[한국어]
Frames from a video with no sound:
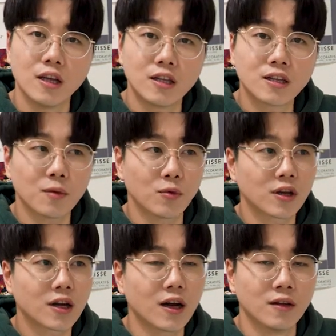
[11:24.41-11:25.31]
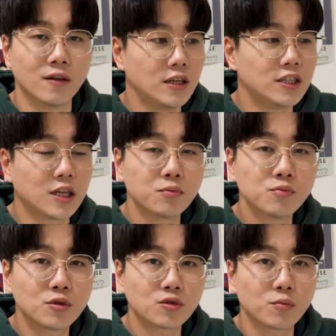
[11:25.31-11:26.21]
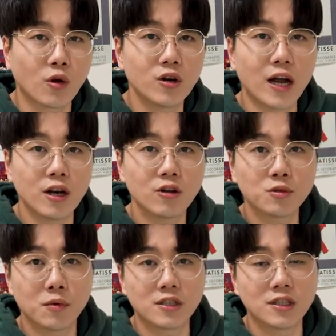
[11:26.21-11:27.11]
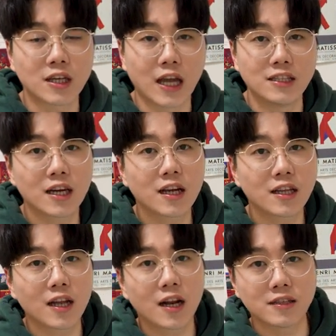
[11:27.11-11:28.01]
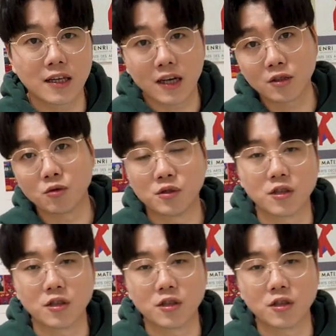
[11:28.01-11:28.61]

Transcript: 있다 보니까 이 제품들이 좀 널리 알려지면 진짜 괜찮겠다라는 생각이 좀